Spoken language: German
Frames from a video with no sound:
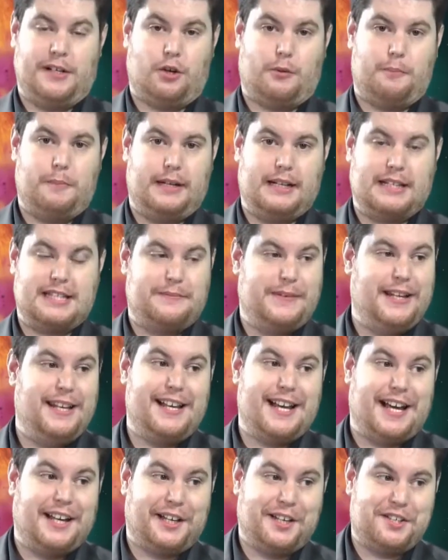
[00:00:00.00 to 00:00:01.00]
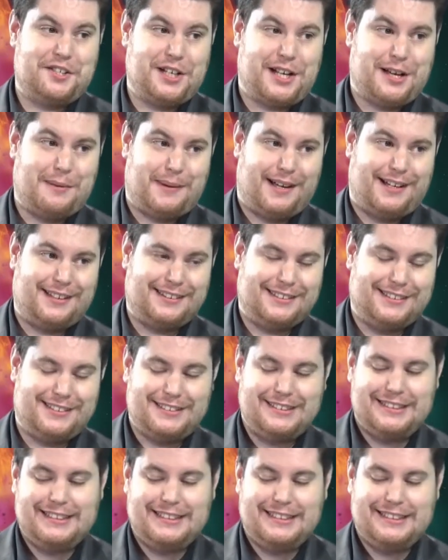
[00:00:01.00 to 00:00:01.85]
auch mal der Zwilling ein richtiger Partner.